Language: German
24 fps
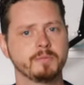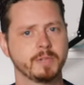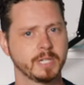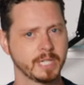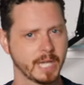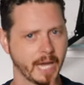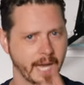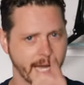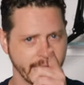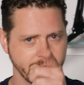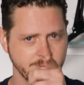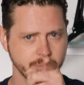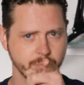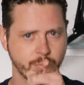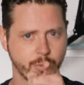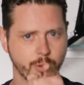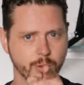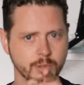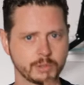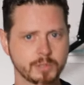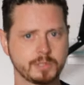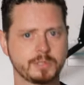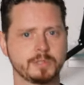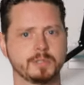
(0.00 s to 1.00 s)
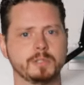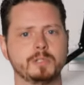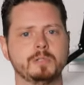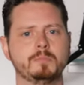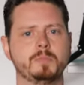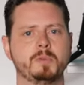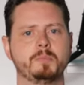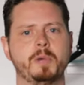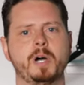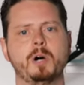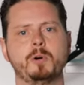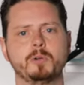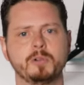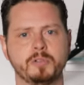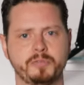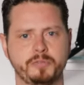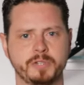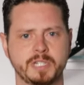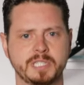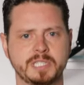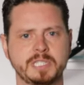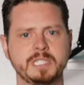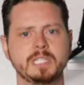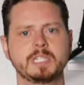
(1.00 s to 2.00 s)
Wenn ihr einen Punkt äh, mit dem Auge
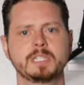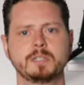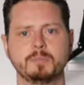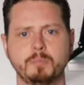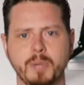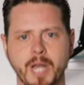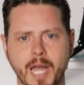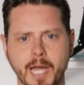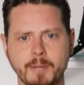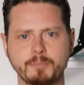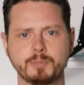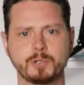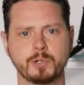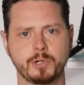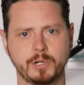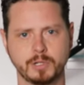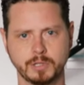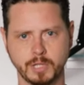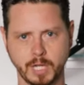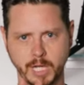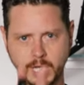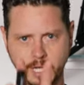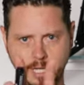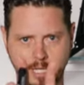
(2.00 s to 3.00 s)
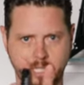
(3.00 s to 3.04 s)
fixiert, bleibt dort,